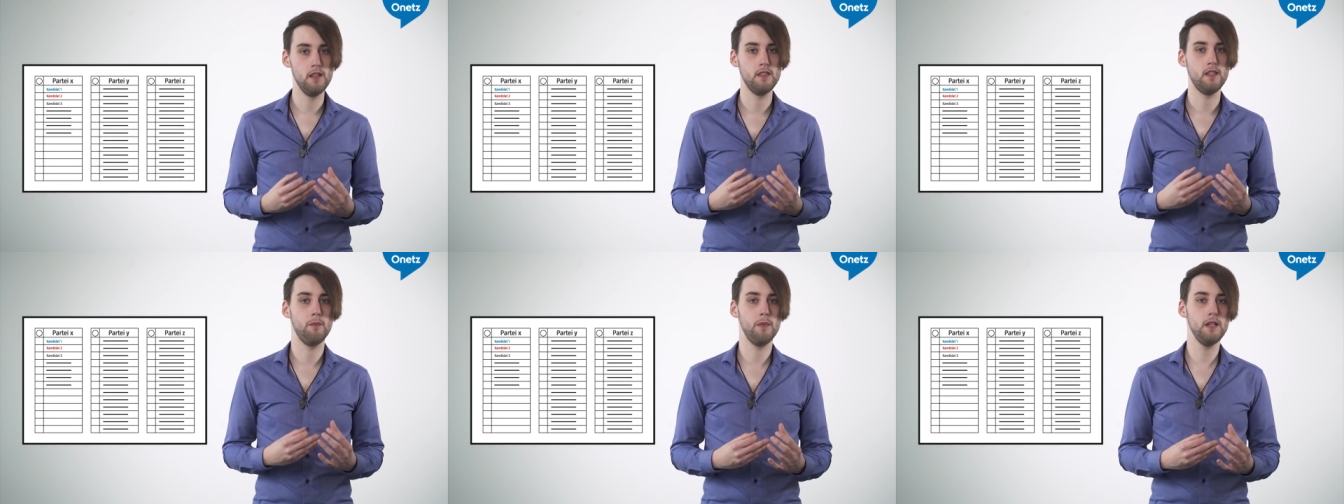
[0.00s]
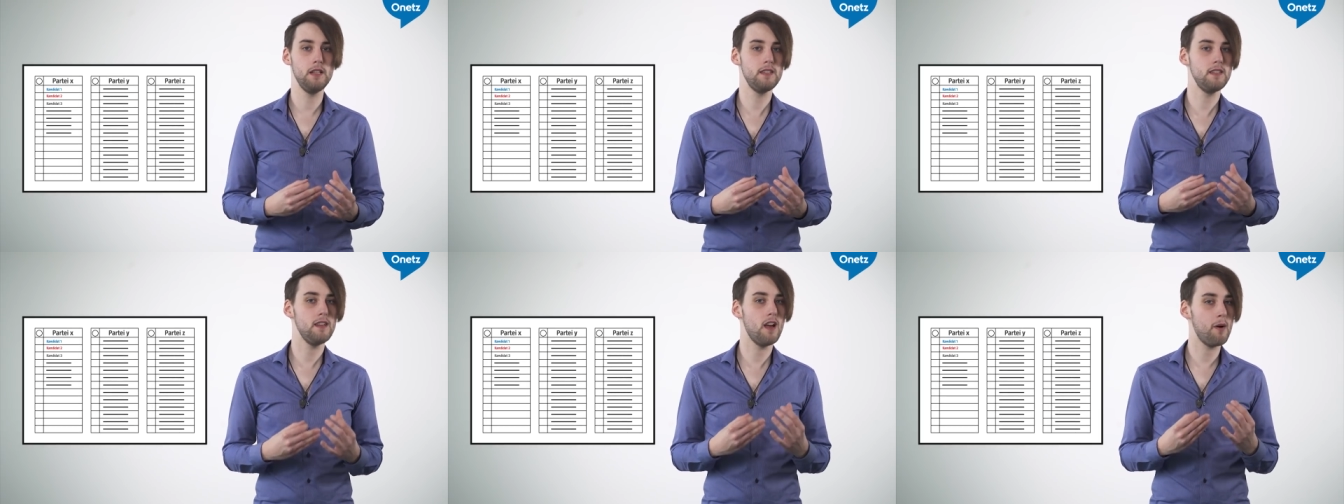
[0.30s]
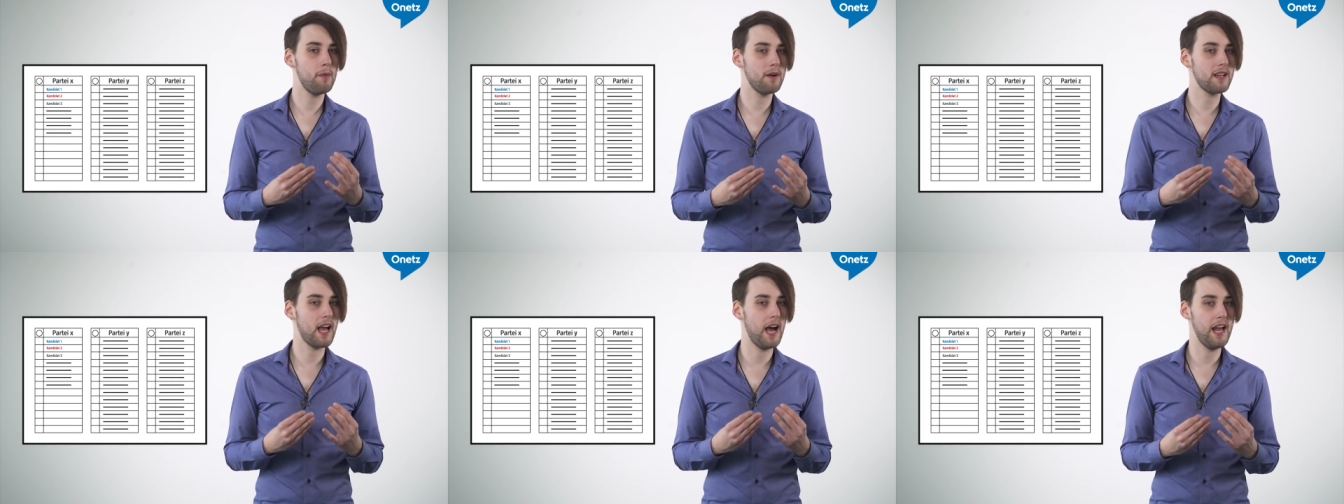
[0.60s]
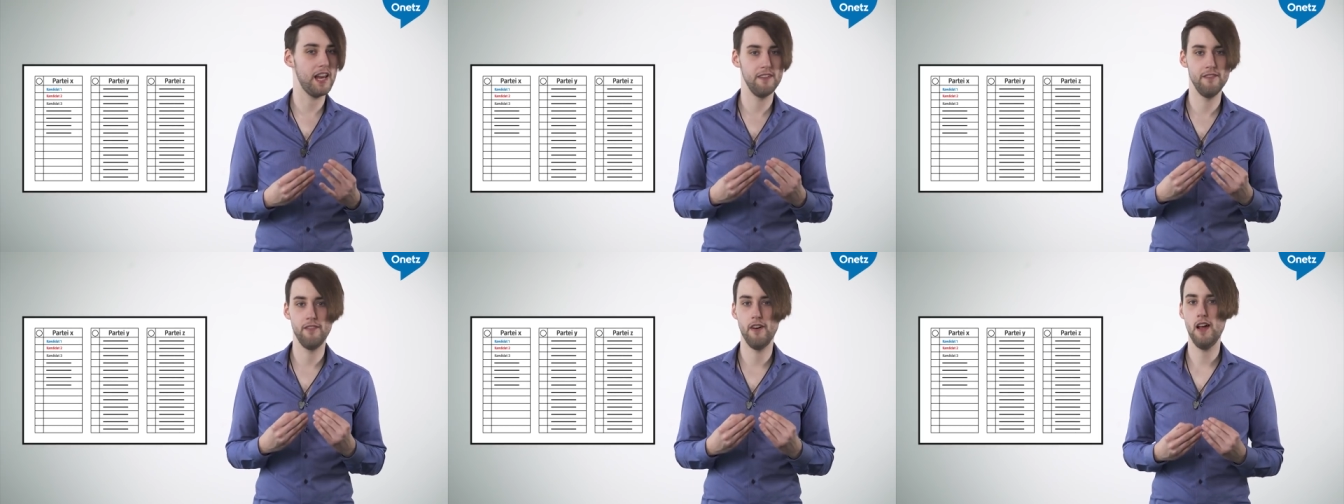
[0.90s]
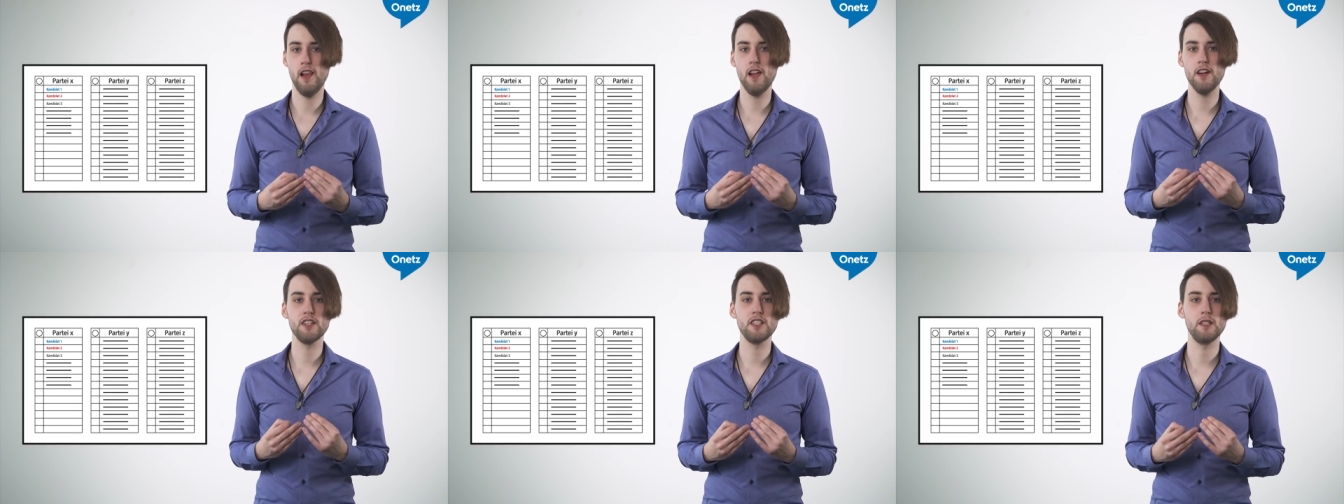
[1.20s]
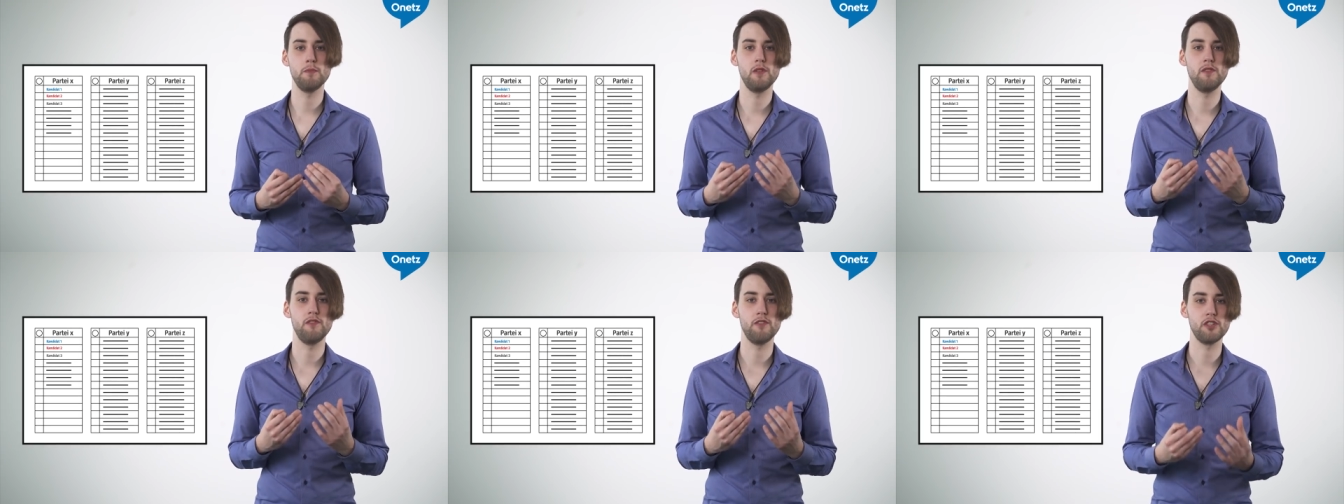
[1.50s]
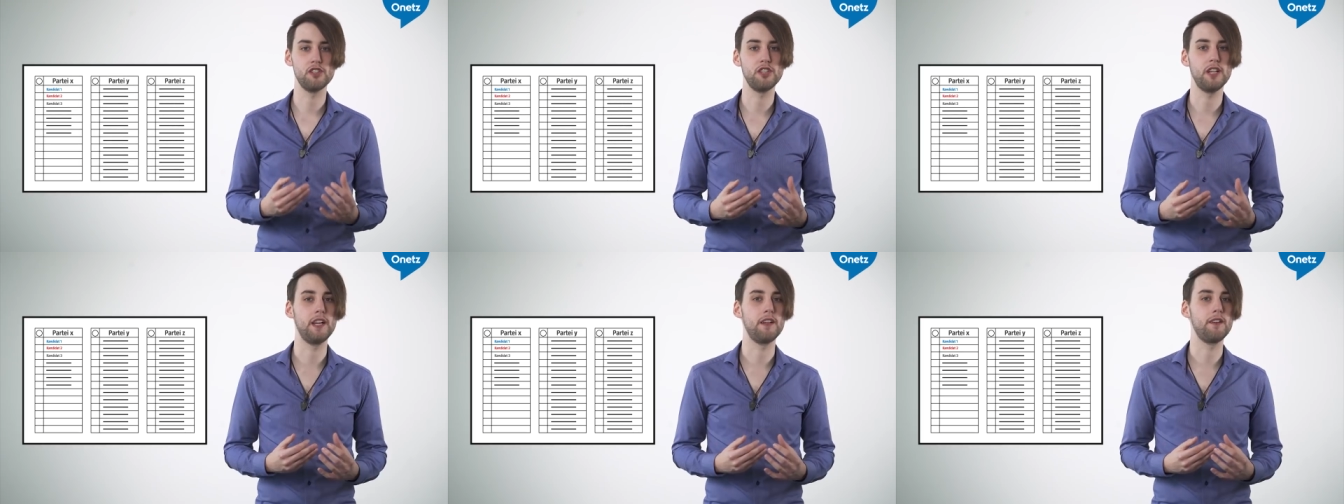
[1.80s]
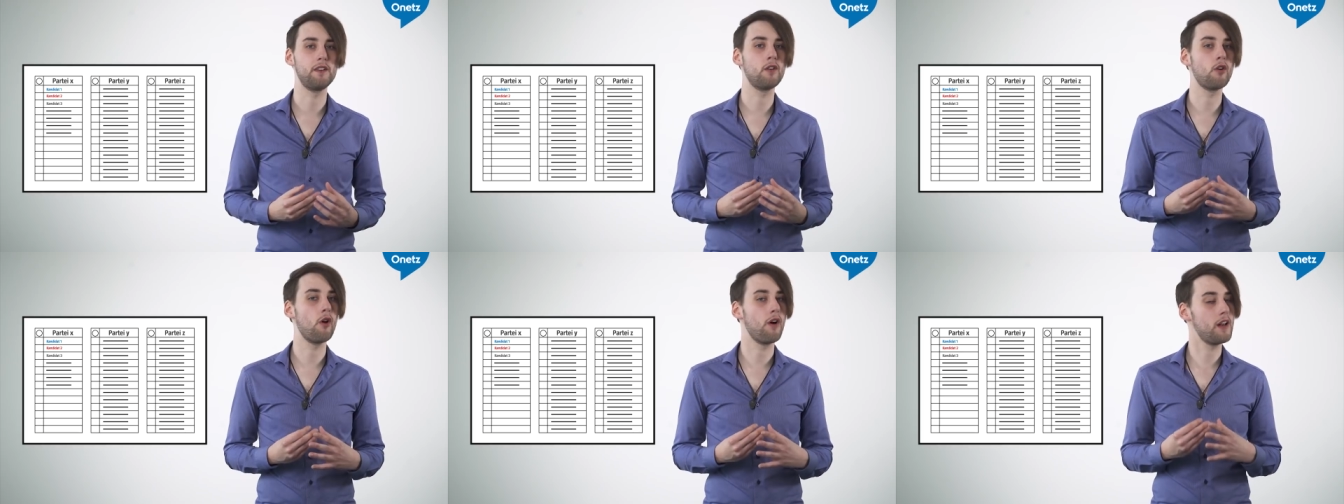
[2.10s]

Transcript: Damit sie aber keine Wählerstimmen verschenkt,